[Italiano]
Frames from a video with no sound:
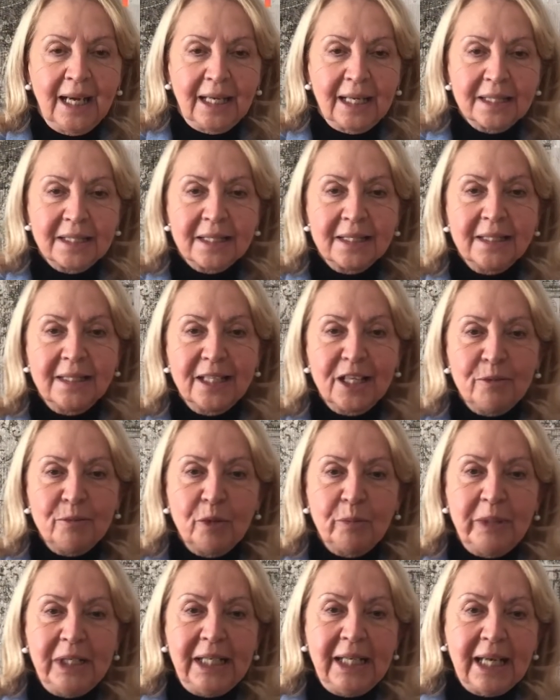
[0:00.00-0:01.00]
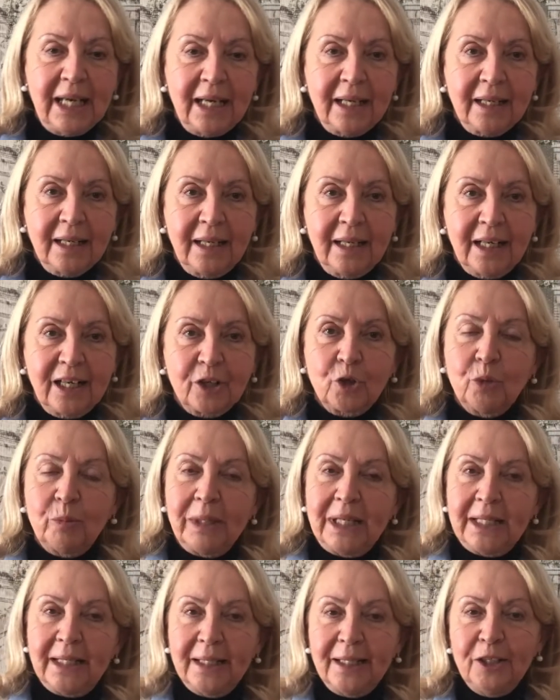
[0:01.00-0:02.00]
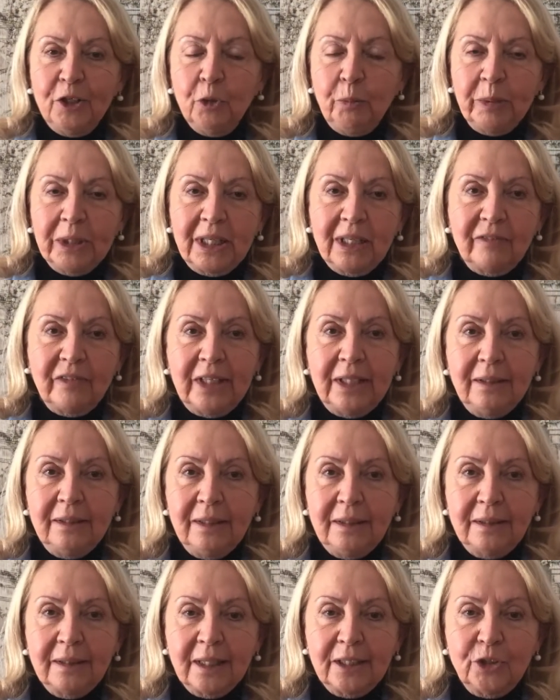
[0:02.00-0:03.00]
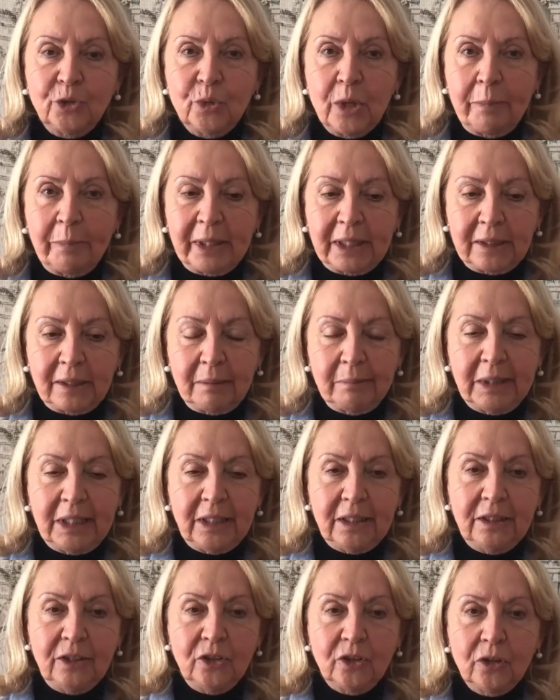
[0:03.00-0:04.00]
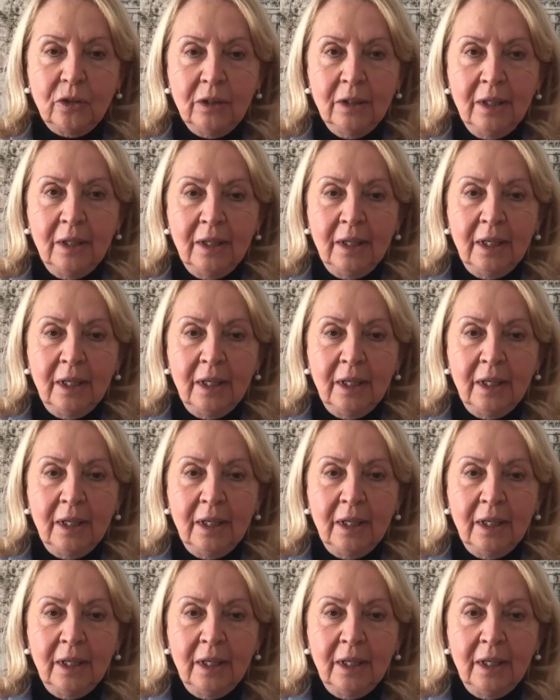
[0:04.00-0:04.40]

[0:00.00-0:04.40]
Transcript: all'agenzia immobiliare Arcobaleno per la vendita di un appartamento